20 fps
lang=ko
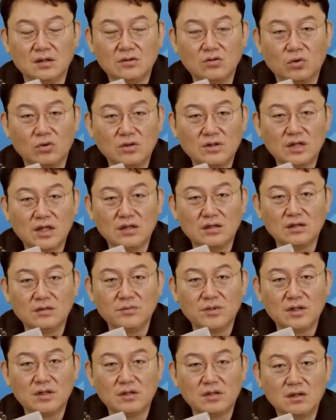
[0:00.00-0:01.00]
독재의
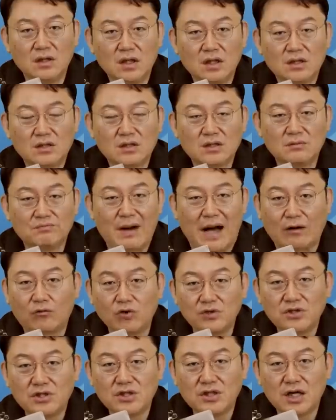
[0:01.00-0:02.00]
의미를 지금
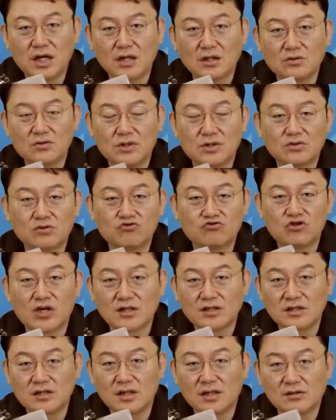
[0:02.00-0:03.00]
바꿔치기 하기 위해서
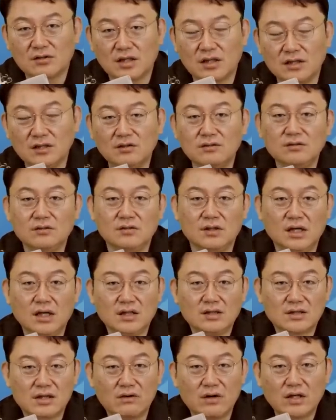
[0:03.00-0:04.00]
수작질을 하거나 이런
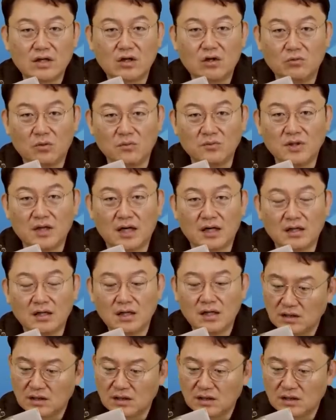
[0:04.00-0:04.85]
상황이라고 봅니다.